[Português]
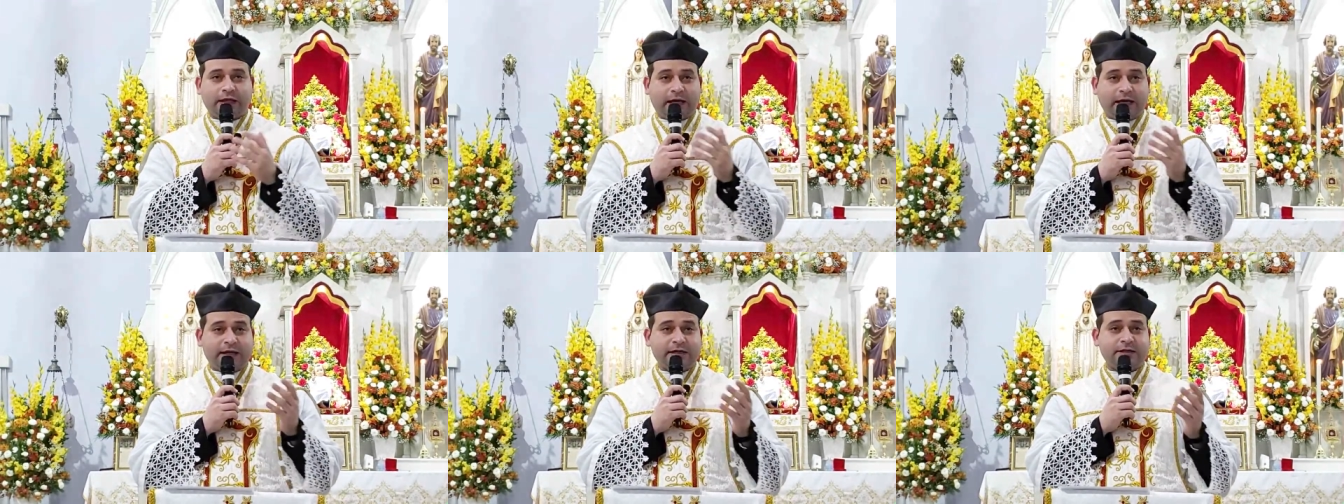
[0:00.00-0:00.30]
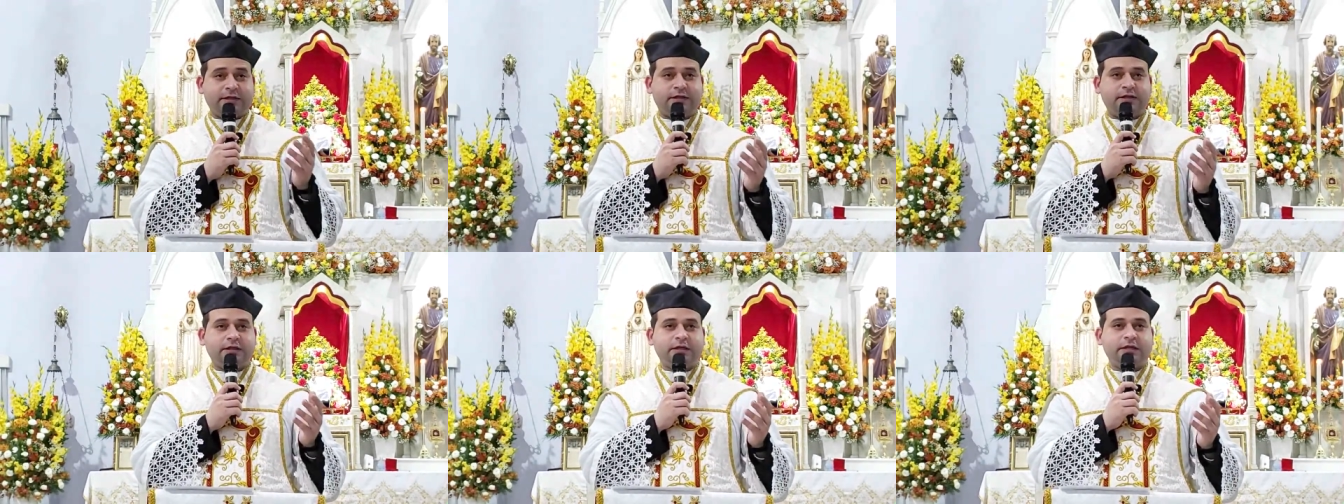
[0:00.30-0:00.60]

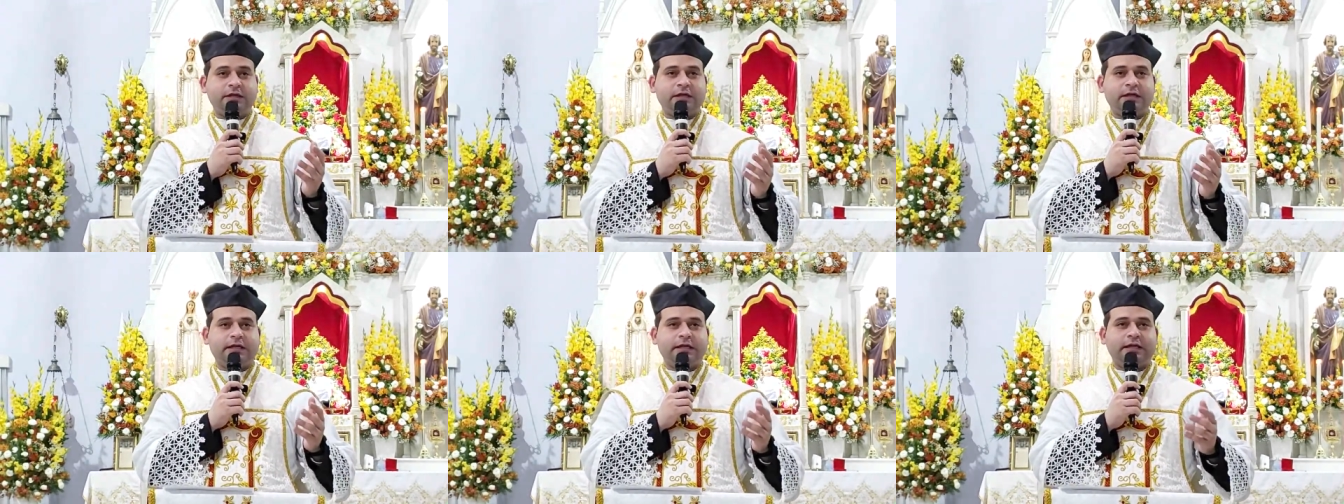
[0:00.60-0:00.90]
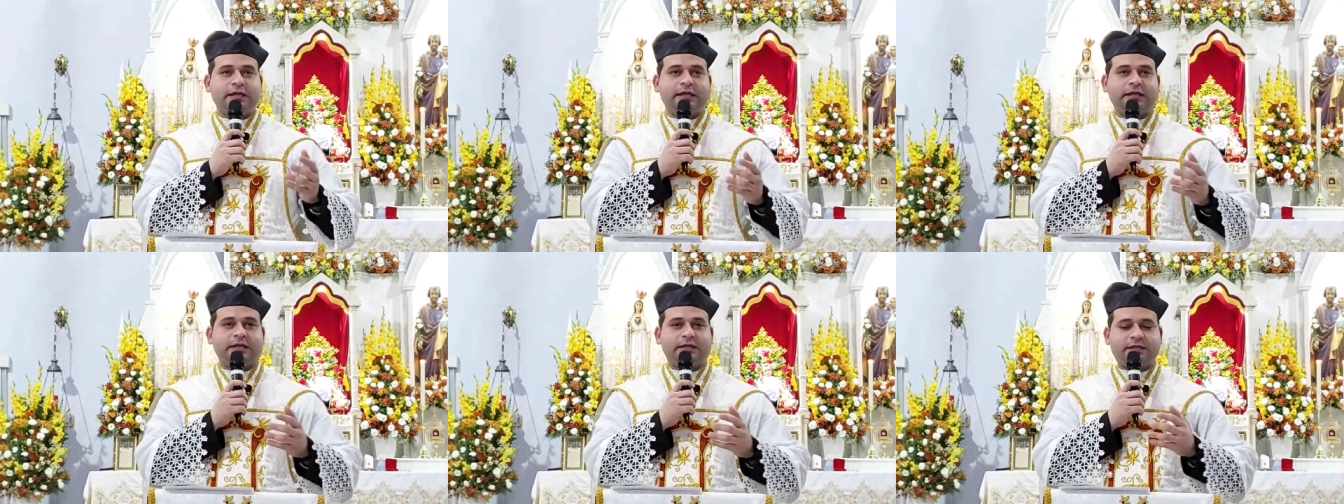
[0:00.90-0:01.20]
Nasce
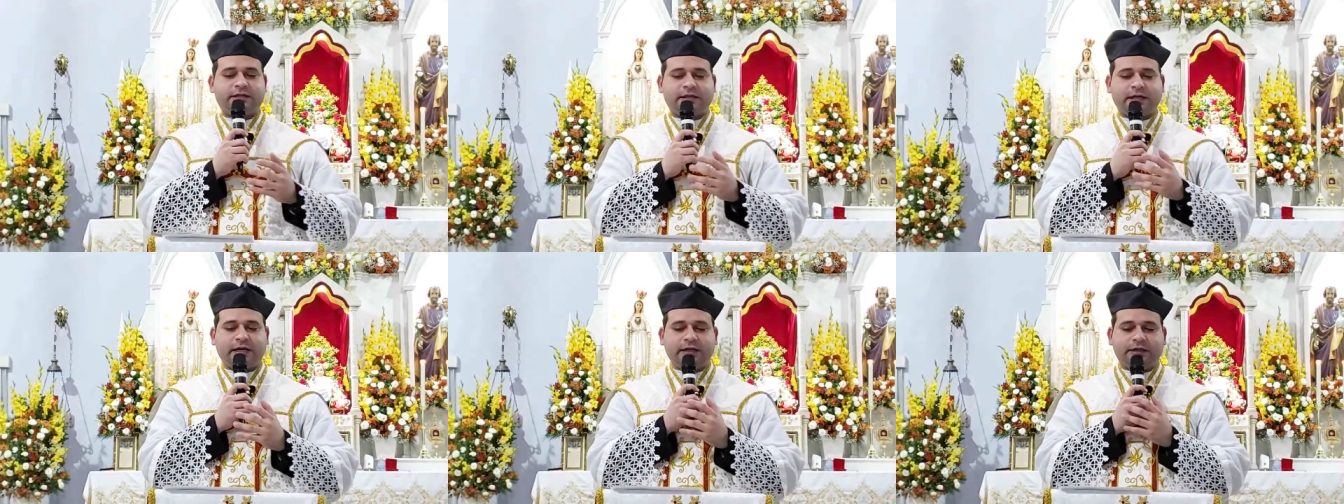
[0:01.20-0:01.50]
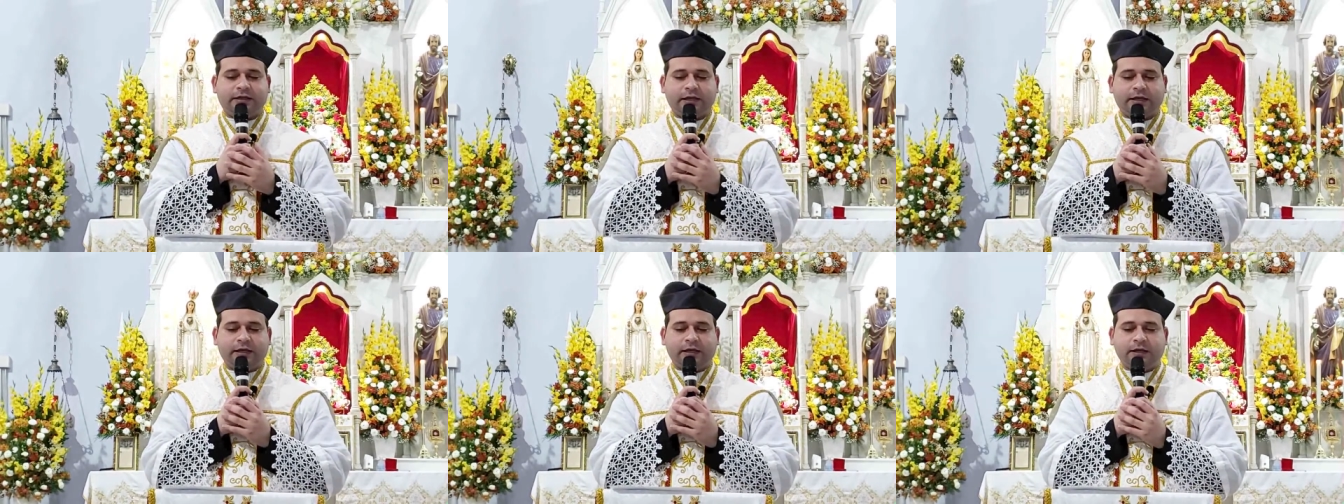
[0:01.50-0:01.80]

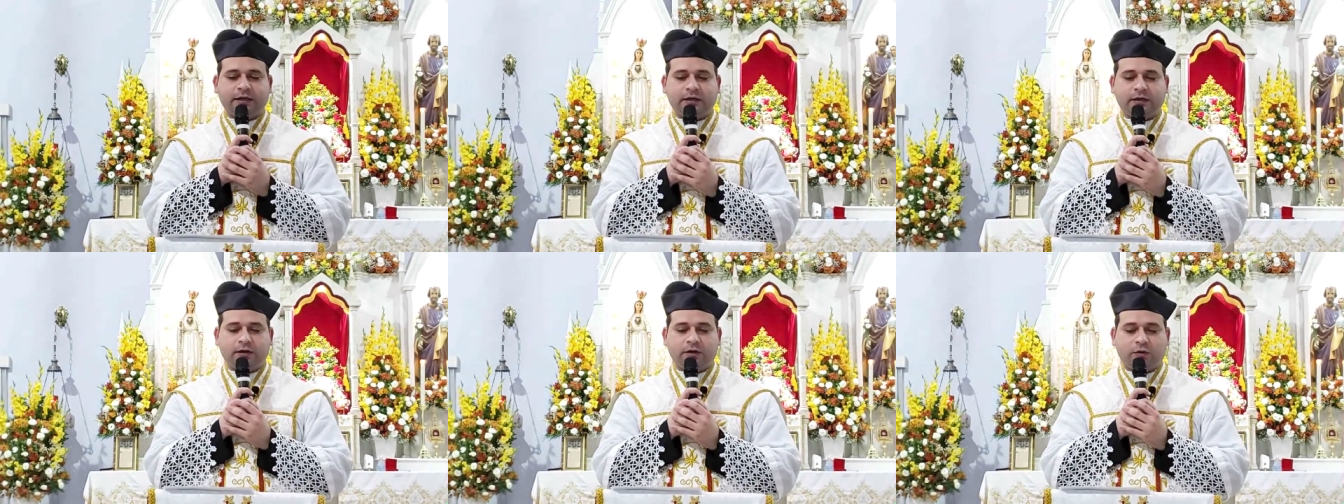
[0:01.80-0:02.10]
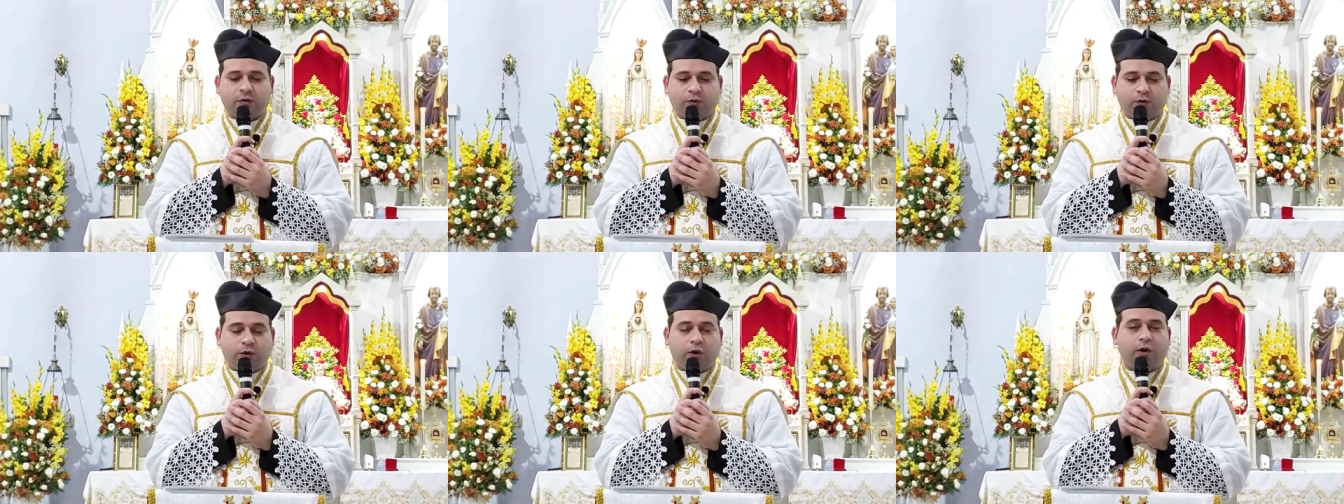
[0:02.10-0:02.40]
sem ter